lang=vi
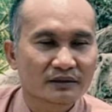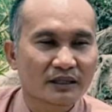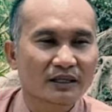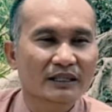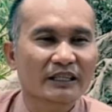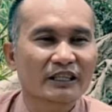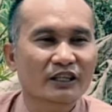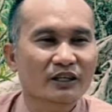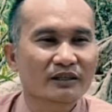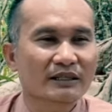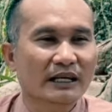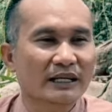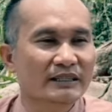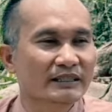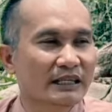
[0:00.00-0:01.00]
đó thấy do
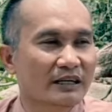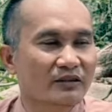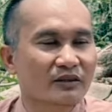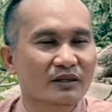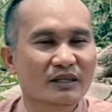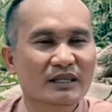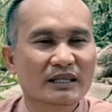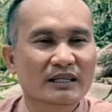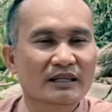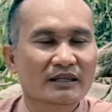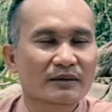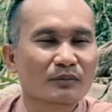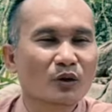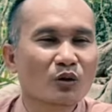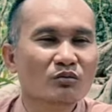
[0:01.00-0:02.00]
tại sao gọi là
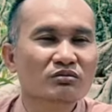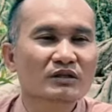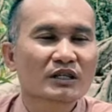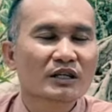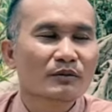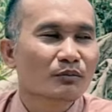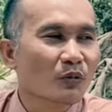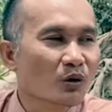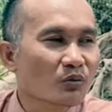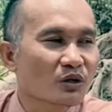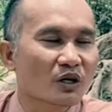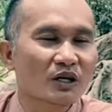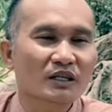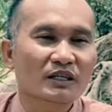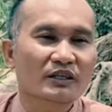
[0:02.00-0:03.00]
là bốn bốn
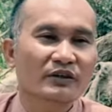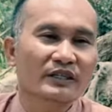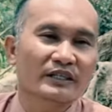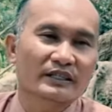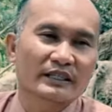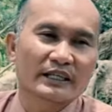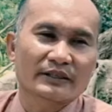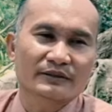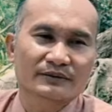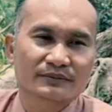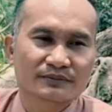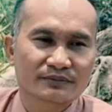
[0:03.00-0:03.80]
con nó đối nghịch nhau